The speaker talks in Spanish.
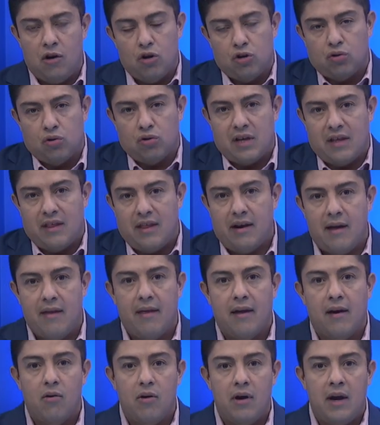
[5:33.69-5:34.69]
no sucede
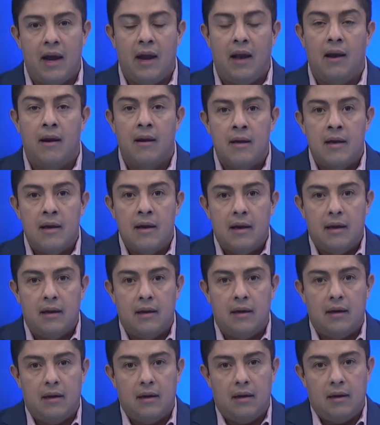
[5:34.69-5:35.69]
nada con él
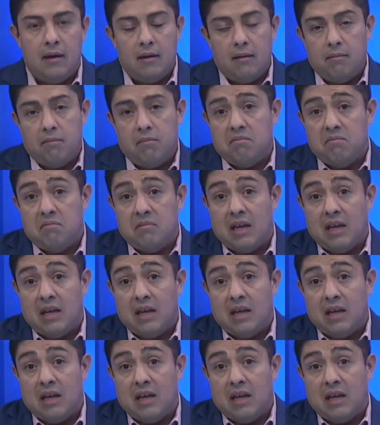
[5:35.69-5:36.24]
y,